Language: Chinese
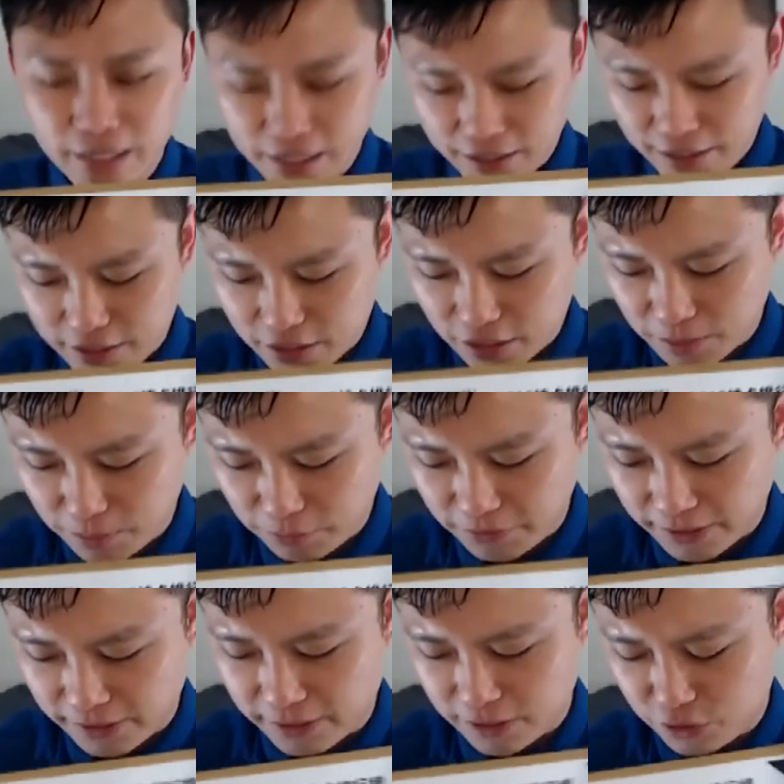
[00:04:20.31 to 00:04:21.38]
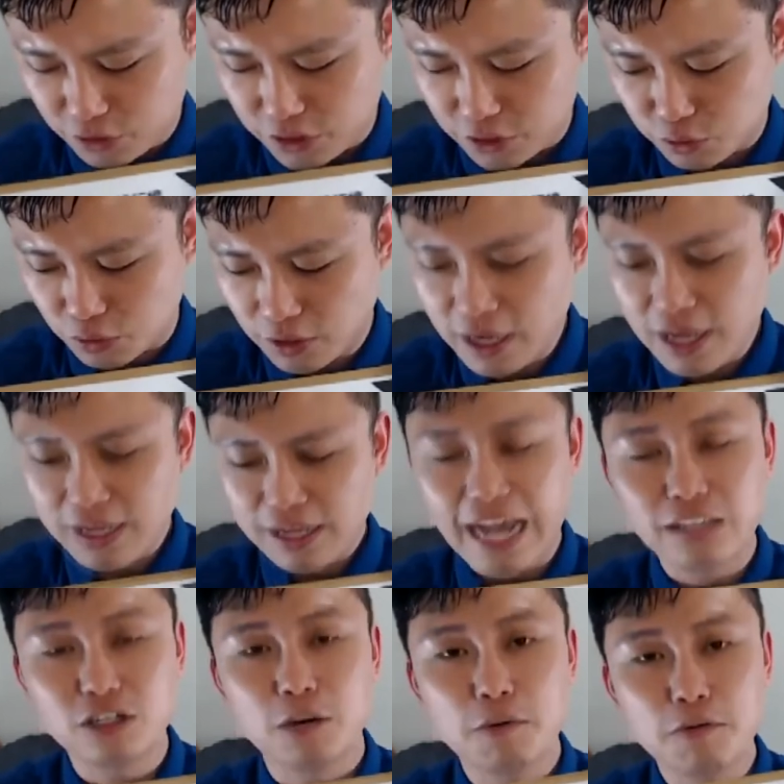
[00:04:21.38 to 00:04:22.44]
那这个部分呢，就是说开
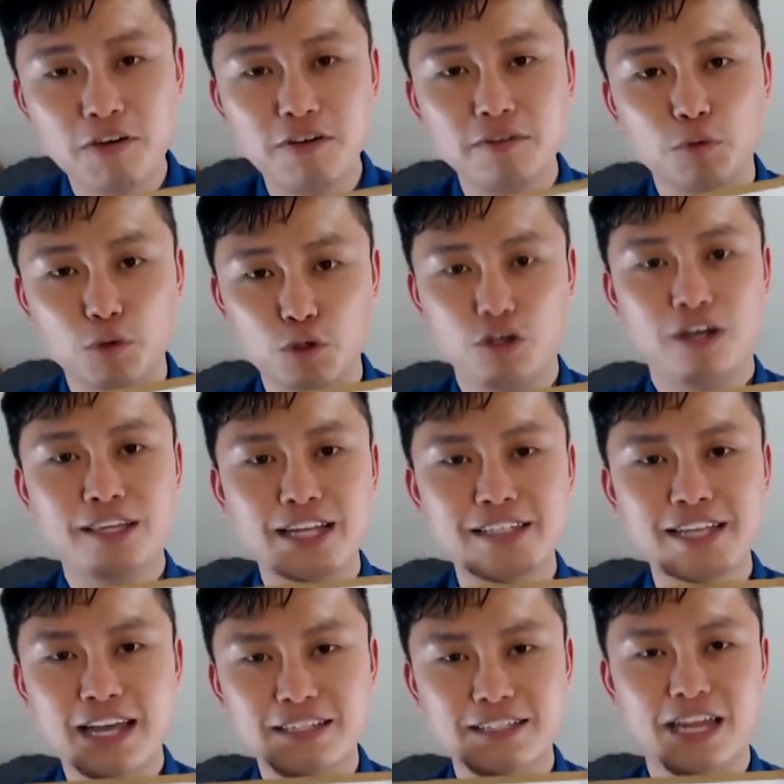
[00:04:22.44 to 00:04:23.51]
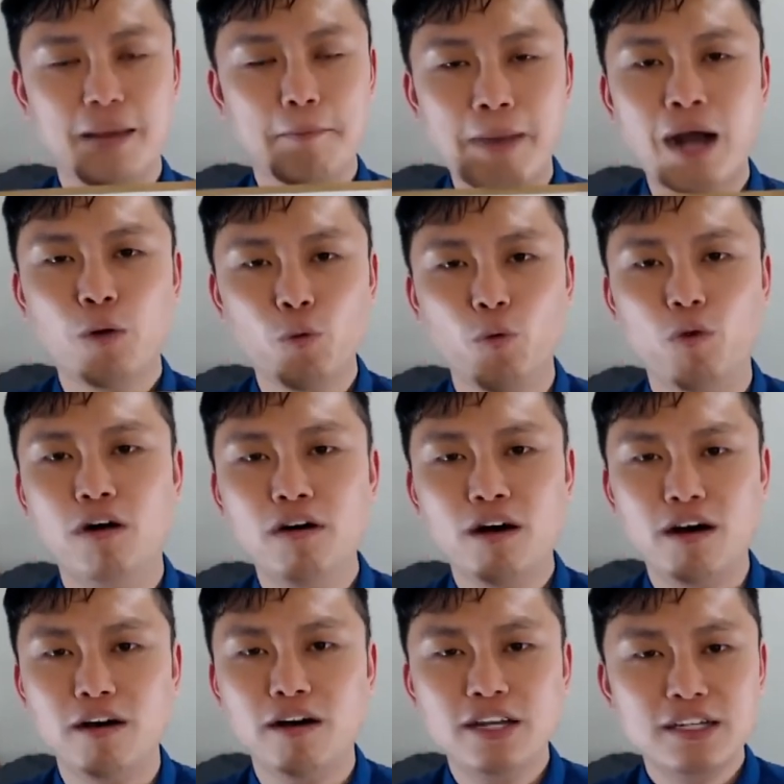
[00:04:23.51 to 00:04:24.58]
头部分我需要大家一起来帮我啊。